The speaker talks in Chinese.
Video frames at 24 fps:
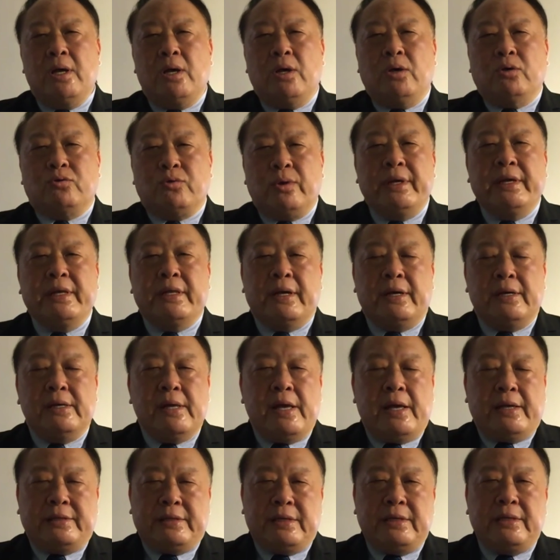所以呢，
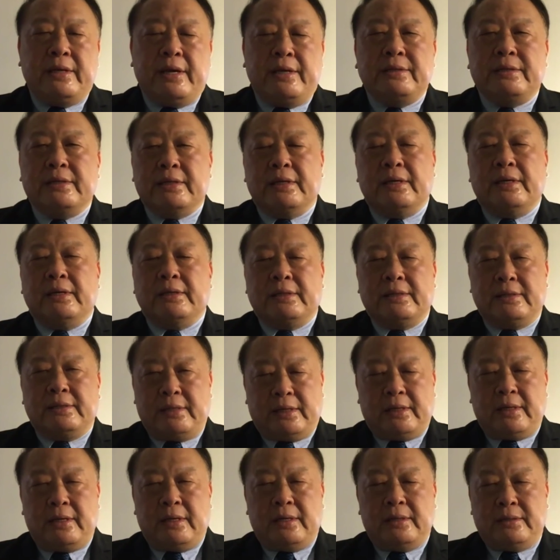今天这个
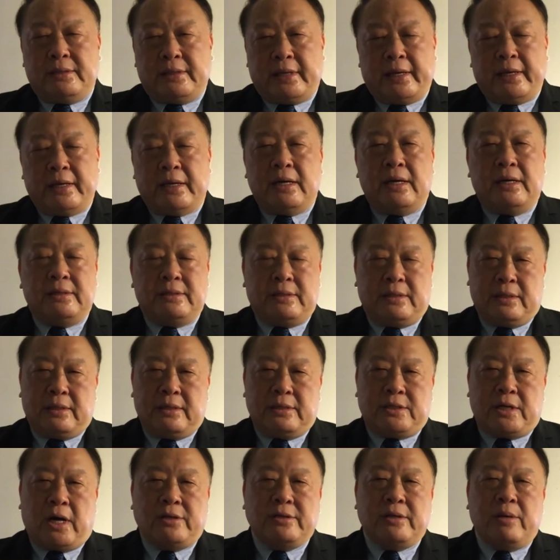这个整个这个
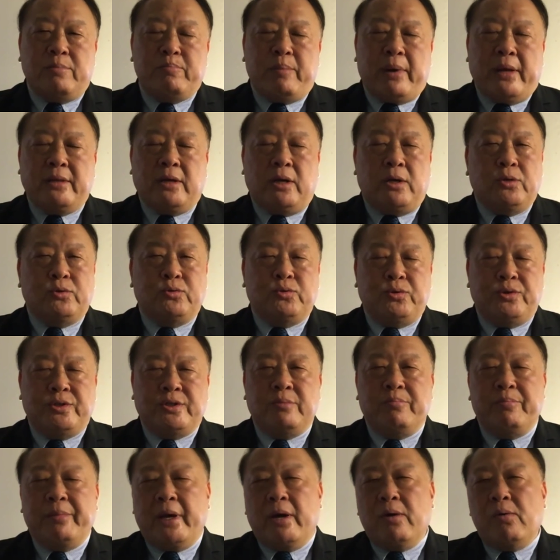朝鲜半岛的局
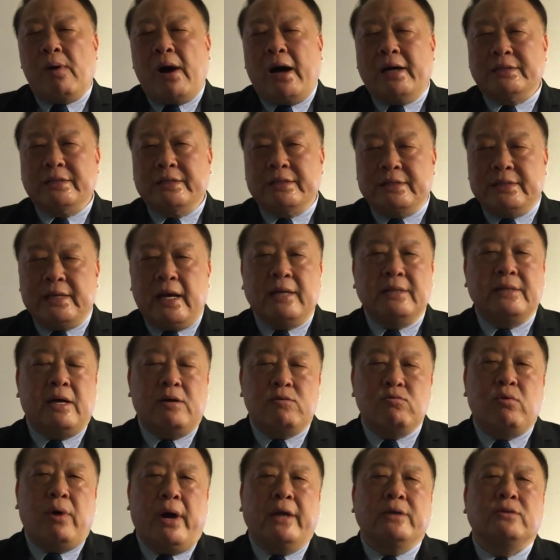势变化是相
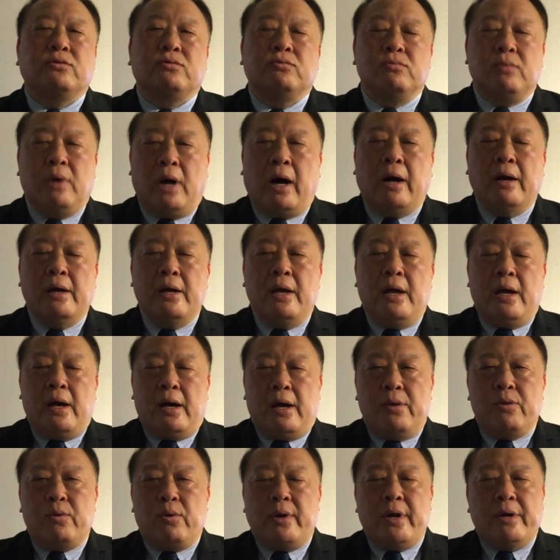当快速啊，
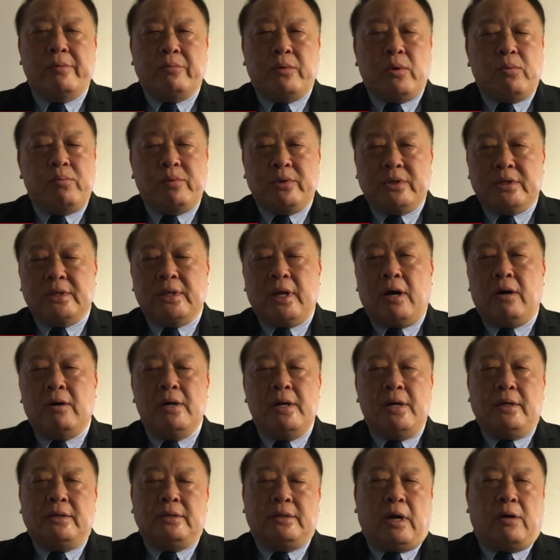很多人都不知道
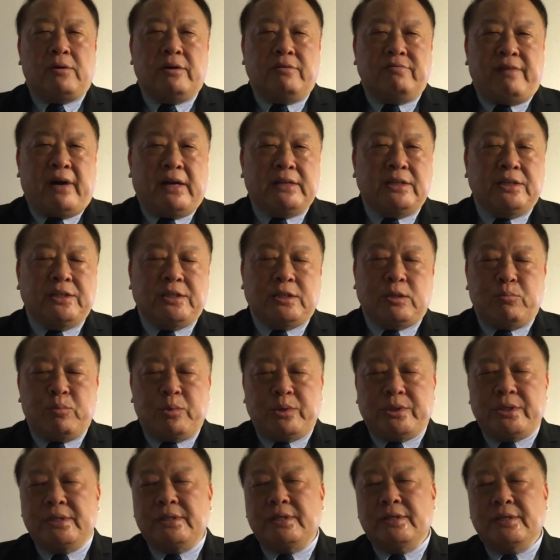到底发生什么
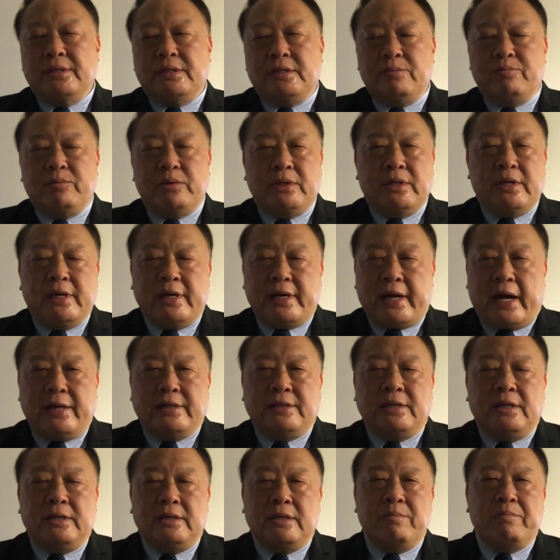事情是不是能赶
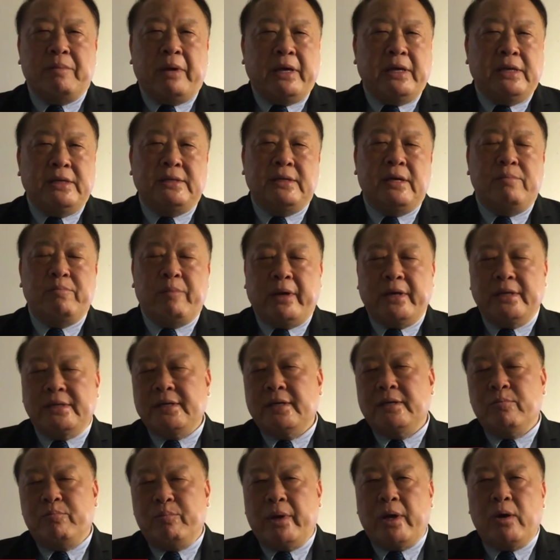上这每一切每一
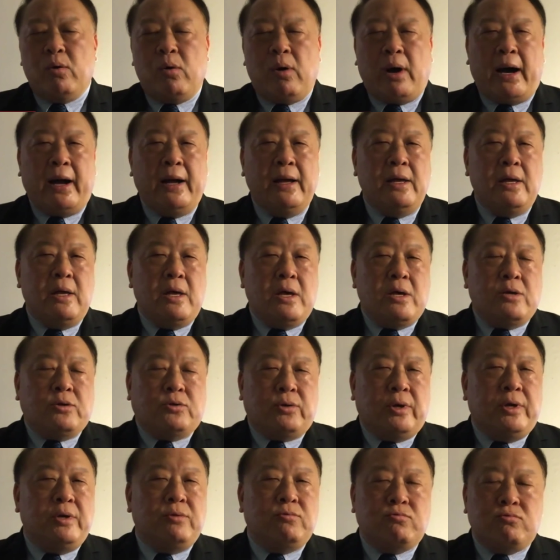切的变化。
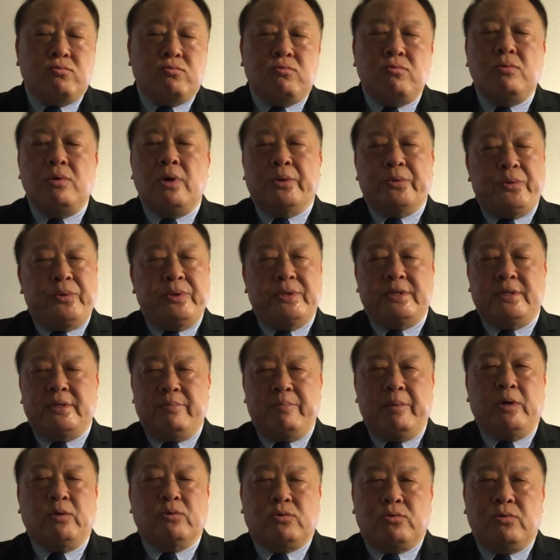所以如果预期没
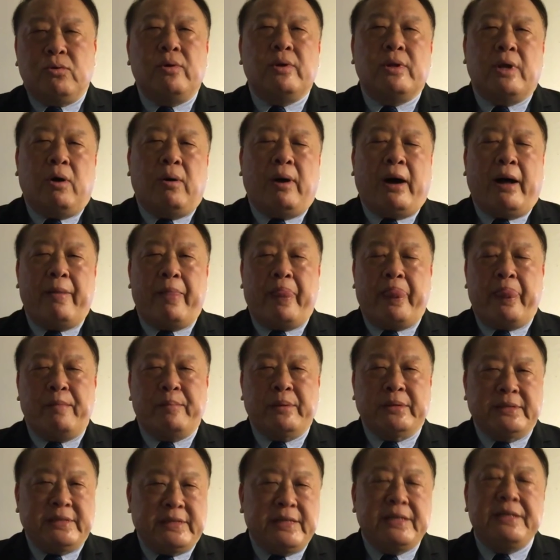有错的话，那么
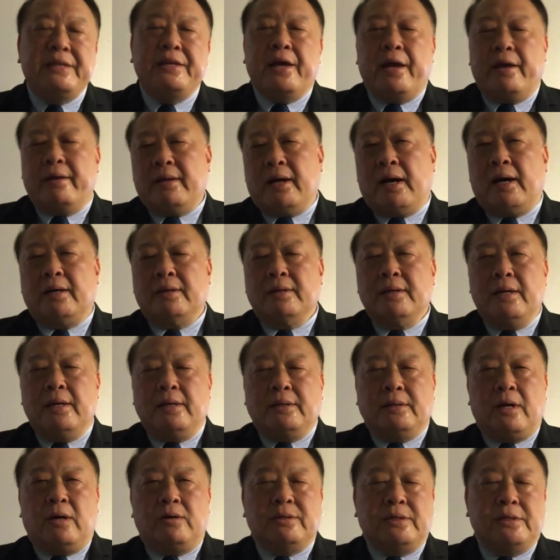今年啊
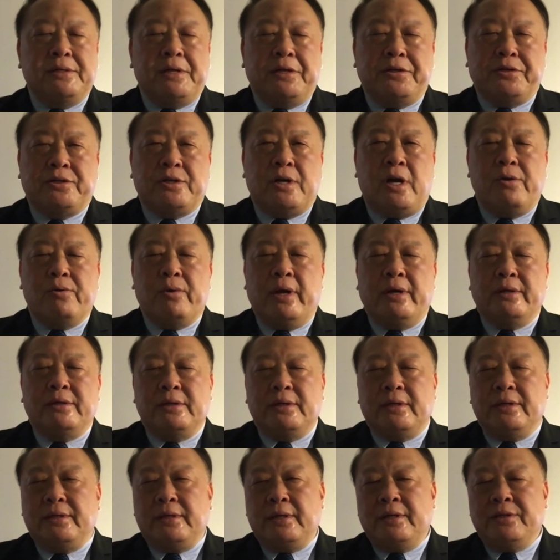到今年十二月这
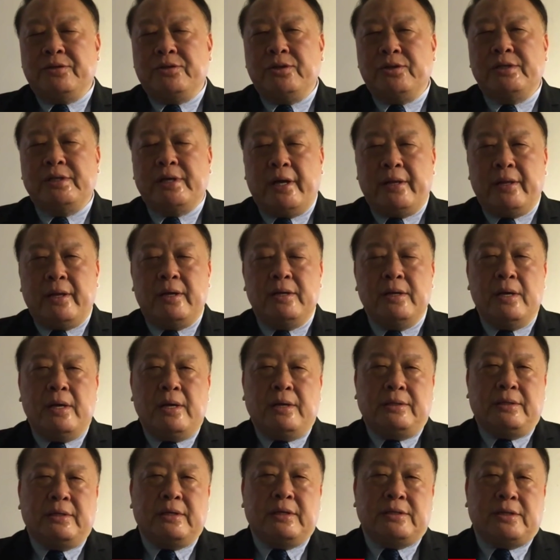个底之前呢，
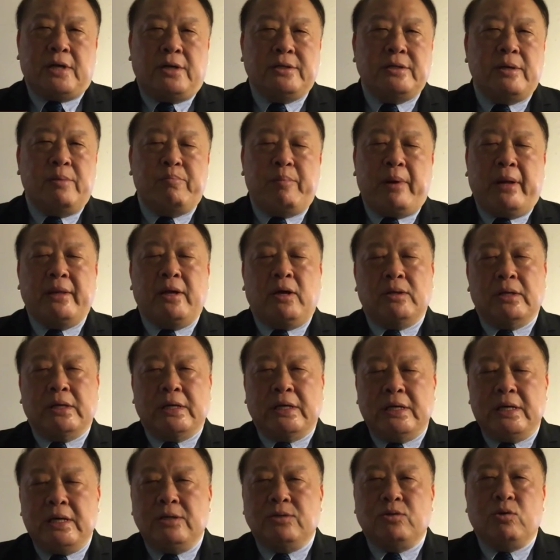这个朝鲜半岛的
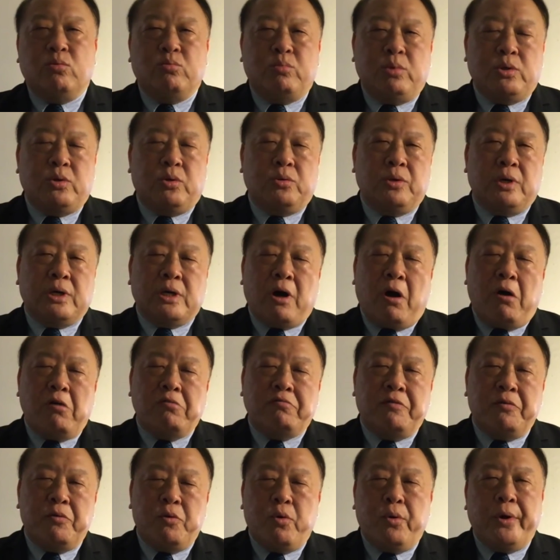各种不同的高
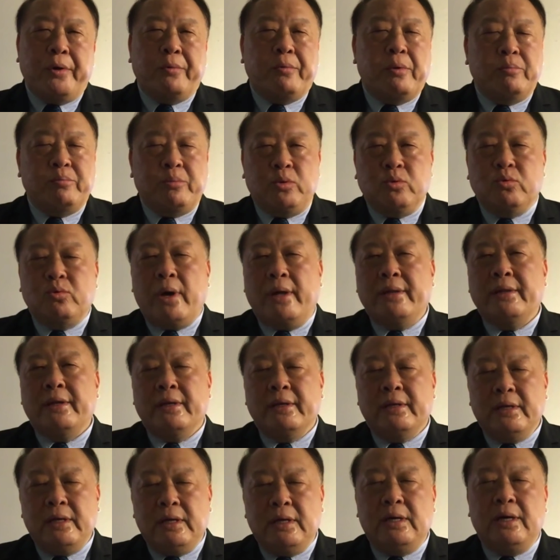峰会会不断的
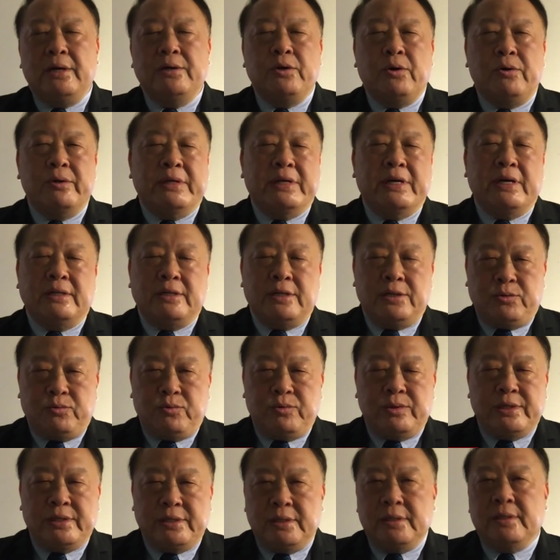一个又一个的
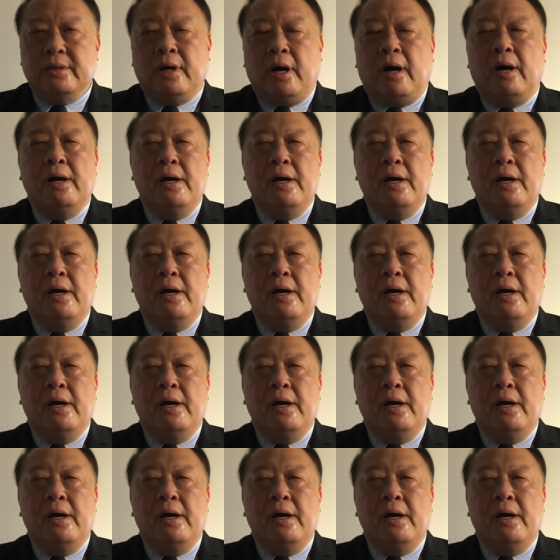举行啊。